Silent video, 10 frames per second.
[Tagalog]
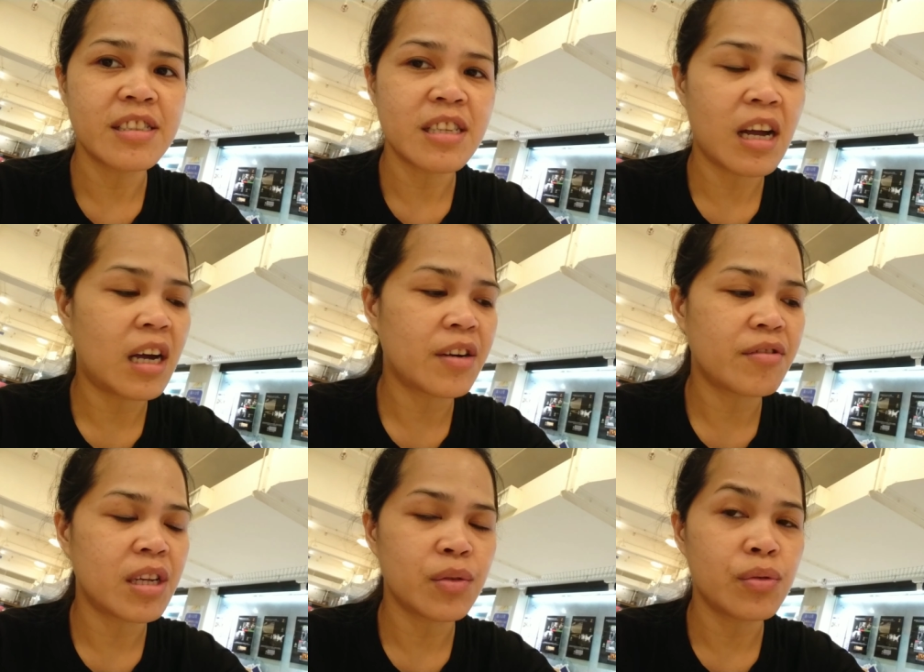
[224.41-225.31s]
isang araw
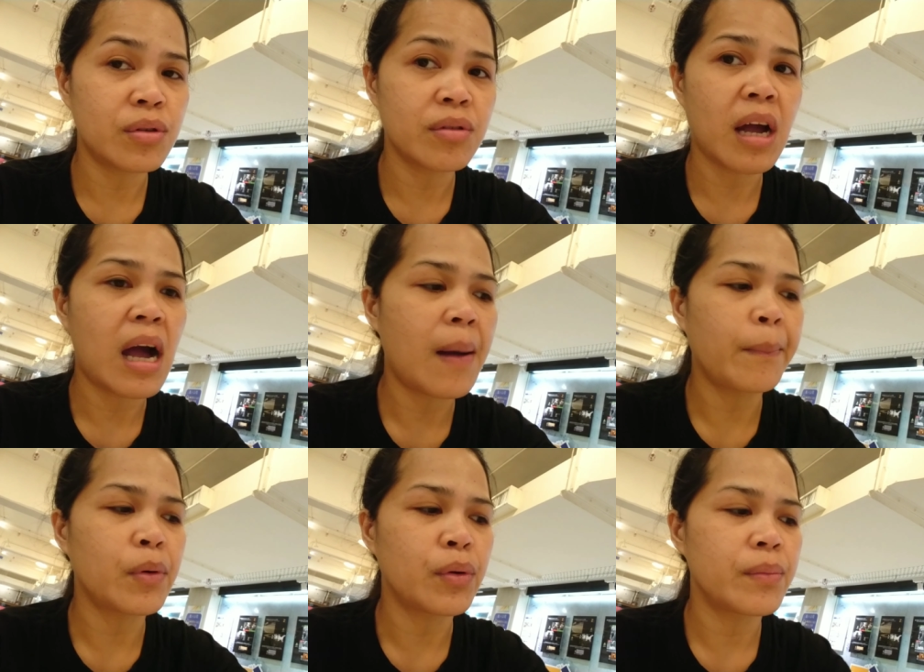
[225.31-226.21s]
na tulog
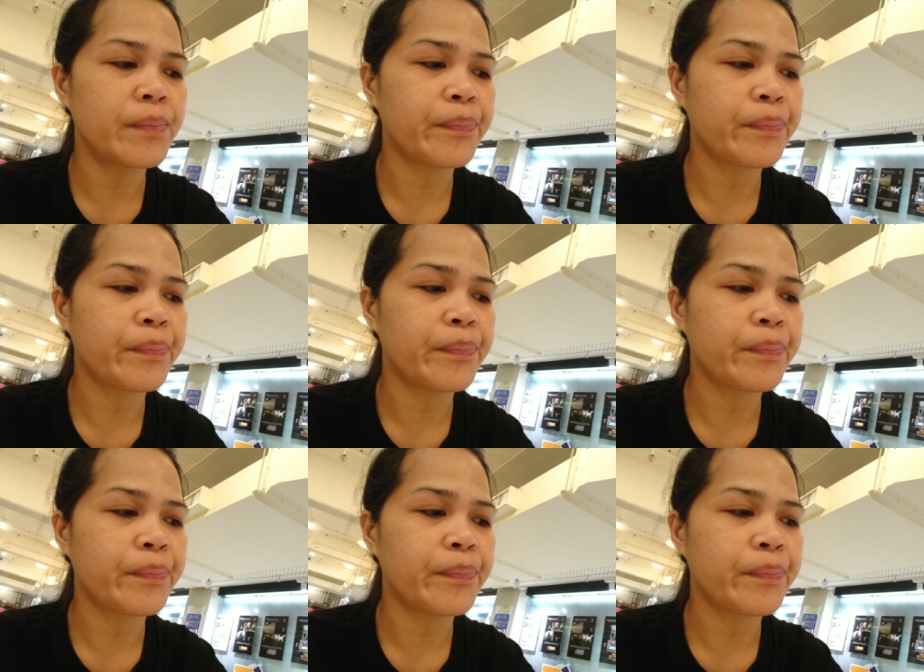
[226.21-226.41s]
kahapon,